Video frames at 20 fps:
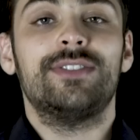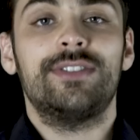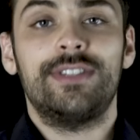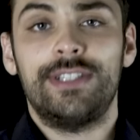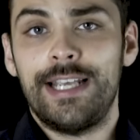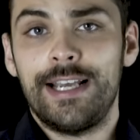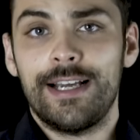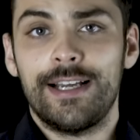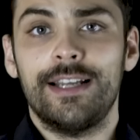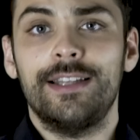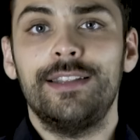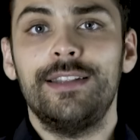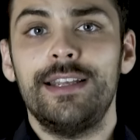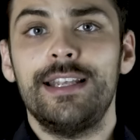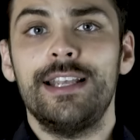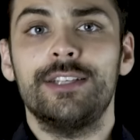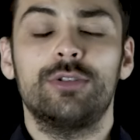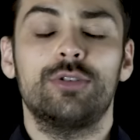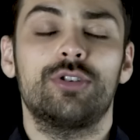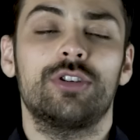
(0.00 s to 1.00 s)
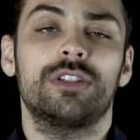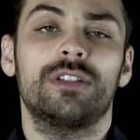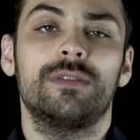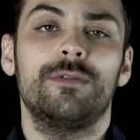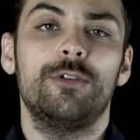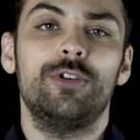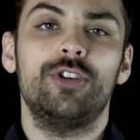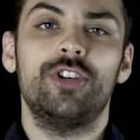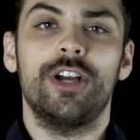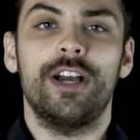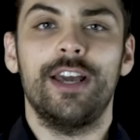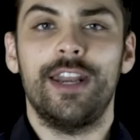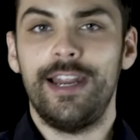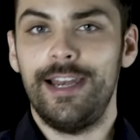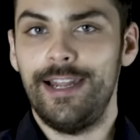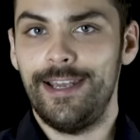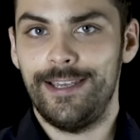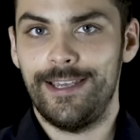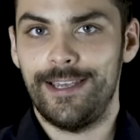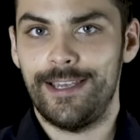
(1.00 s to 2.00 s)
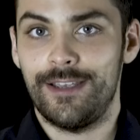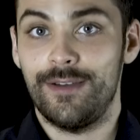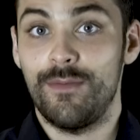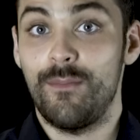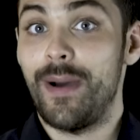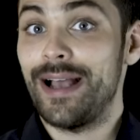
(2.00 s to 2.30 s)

всех ныне существующих религий.